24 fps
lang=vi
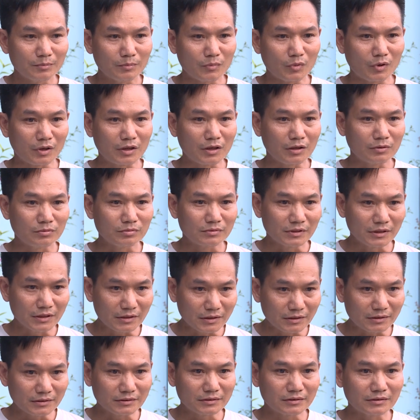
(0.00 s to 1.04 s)
bỏ công
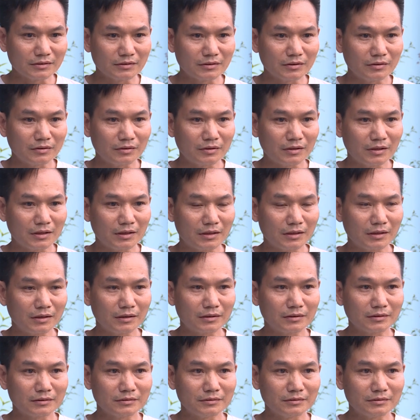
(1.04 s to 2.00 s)
sức rồi là